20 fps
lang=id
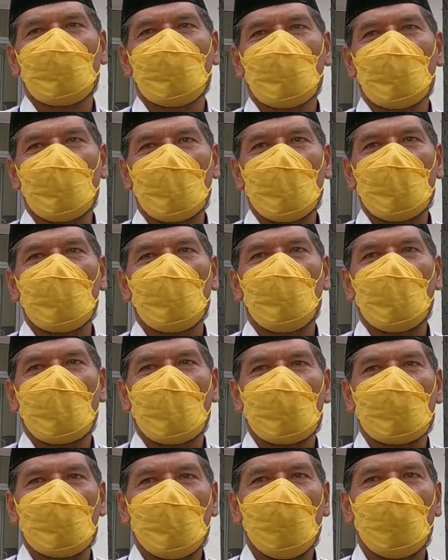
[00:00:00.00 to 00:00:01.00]
bersyukur dan terima
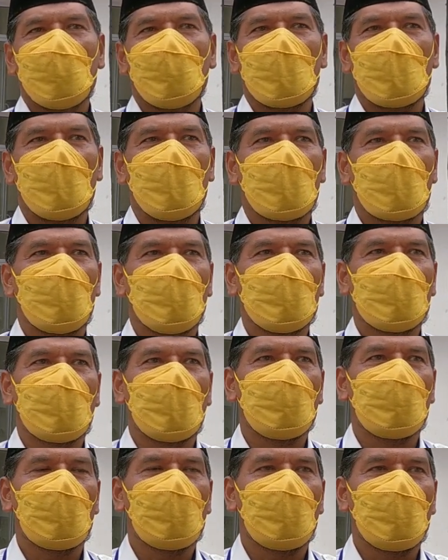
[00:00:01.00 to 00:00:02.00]
kasih kepada
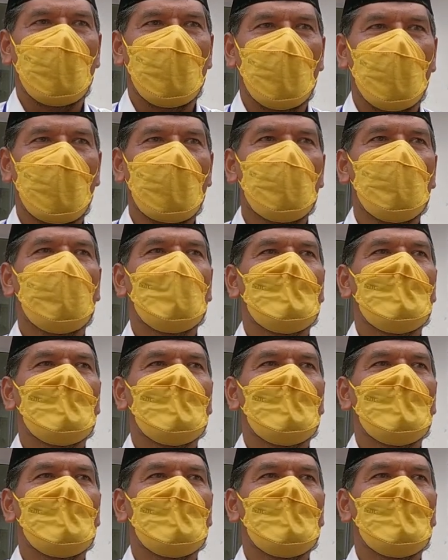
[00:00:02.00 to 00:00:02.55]
Kementerian PUPR,